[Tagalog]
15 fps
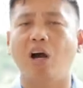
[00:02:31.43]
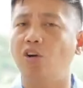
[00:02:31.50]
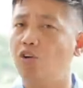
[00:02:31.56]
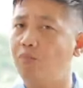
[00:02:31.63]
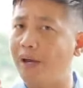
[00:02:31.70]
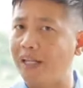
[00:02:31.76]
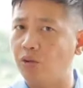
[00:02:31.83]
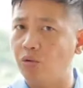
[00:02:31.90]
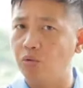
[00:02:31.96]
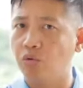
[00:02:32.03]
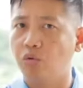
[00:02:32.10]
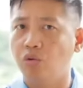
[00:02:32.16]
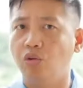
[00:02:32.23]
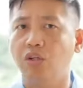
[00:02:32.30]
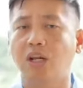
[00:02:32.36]
anong
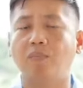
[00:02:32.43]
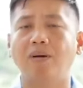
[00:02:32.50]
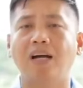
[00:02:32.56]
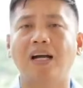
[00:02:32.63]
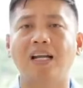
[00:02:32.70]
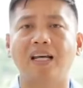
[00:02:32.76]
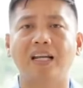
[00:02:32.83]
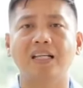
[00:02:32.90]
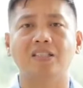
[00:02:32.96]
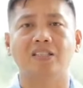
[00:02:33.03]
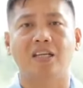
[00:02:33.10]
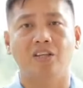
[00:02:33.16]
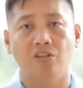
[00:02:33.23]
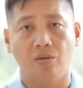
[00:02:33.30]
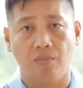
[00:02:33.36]
maitutulong ng mga claret
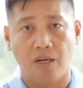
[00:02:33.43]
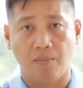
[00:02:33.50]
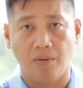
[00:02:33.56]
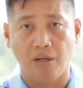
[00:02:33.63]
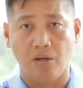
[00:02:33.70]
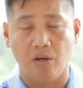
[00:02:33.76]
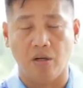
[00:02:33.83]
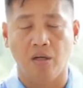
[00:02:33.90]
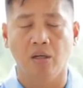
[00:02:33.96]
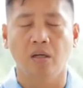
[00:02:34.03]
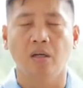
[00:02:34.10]
sa inyong mga manok?